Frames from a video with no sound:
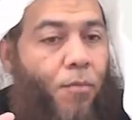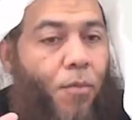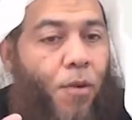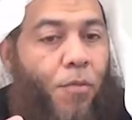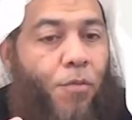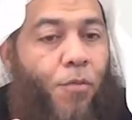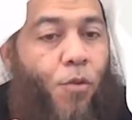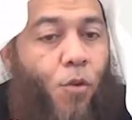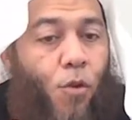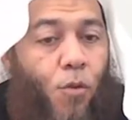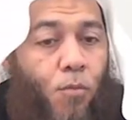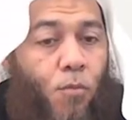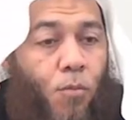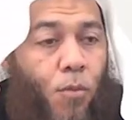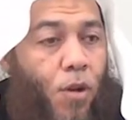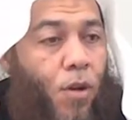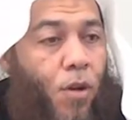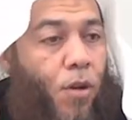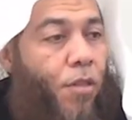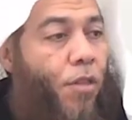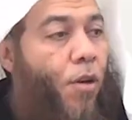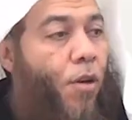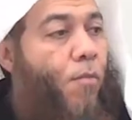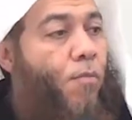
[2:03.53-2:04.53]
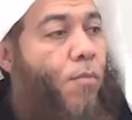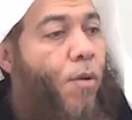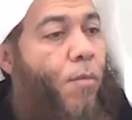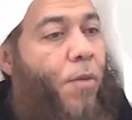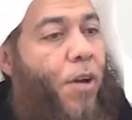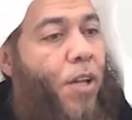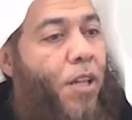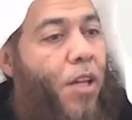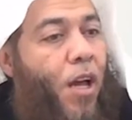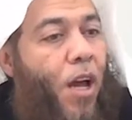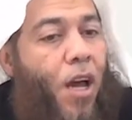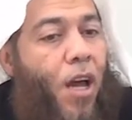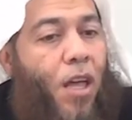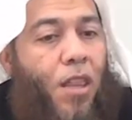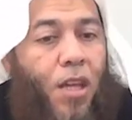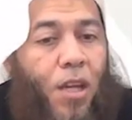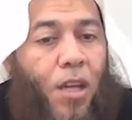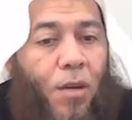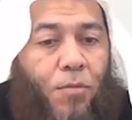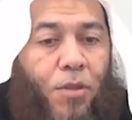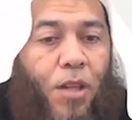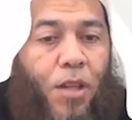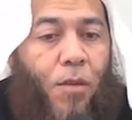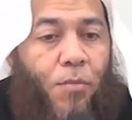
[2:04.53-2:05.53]
مفهوم ثم بعد هذا
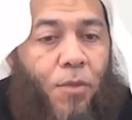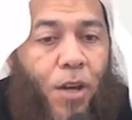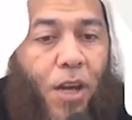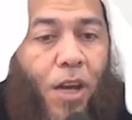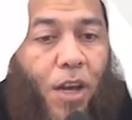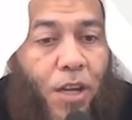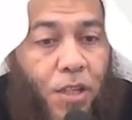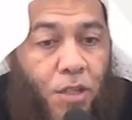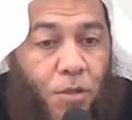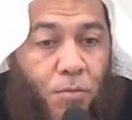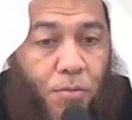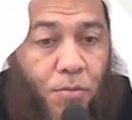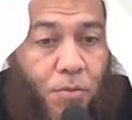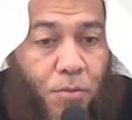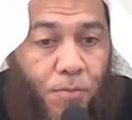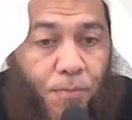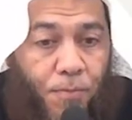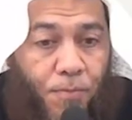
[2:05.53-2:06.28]
نبدأ بالحجب